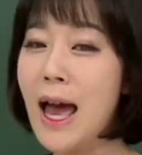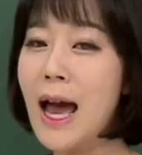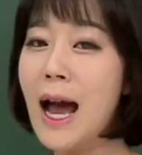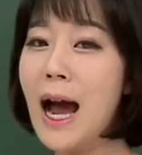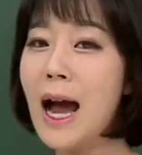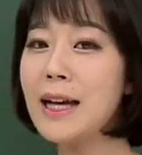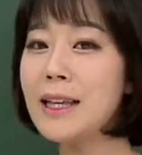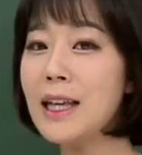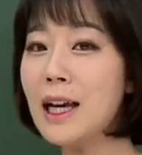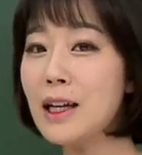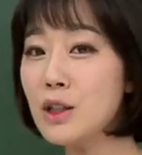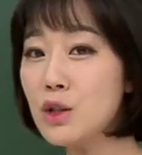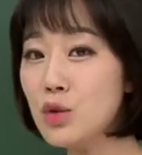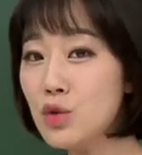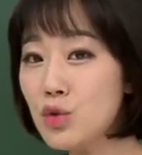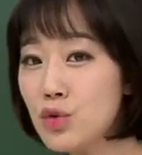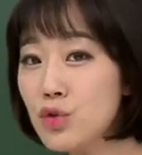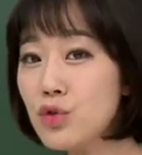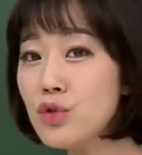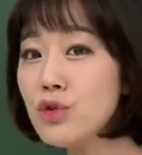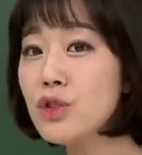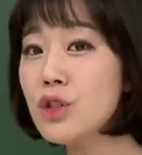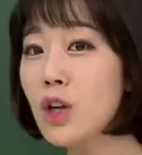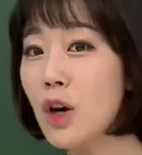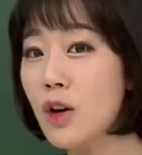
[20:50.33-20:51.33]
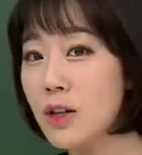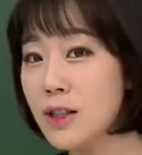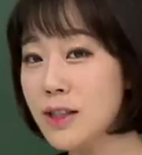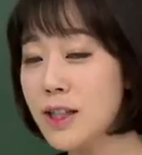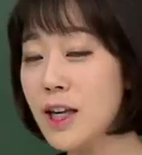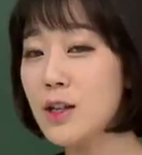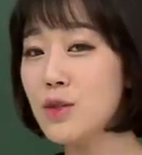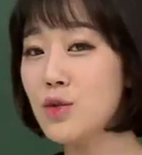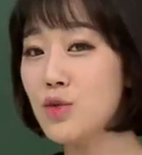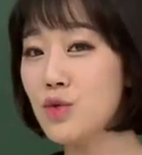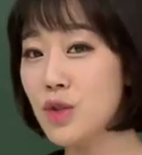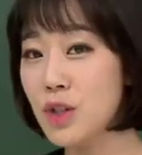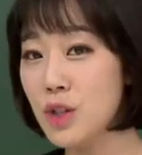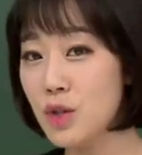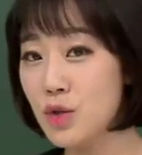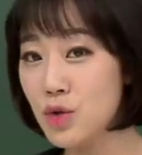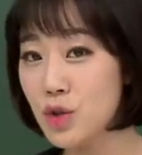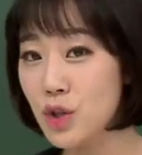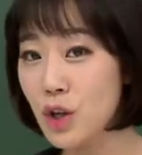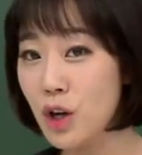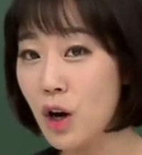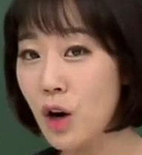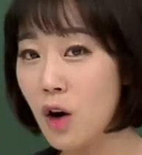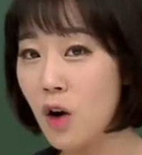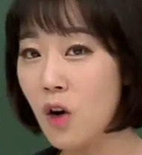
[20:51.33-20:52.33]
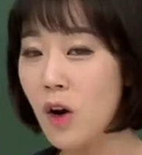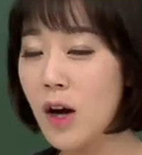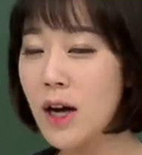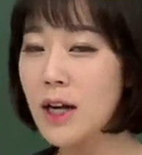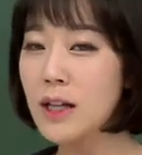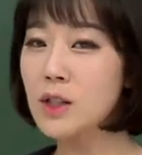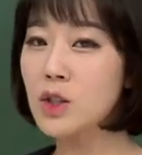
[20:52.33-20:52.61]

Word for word: 하나는 순서를 셀 수 있죠.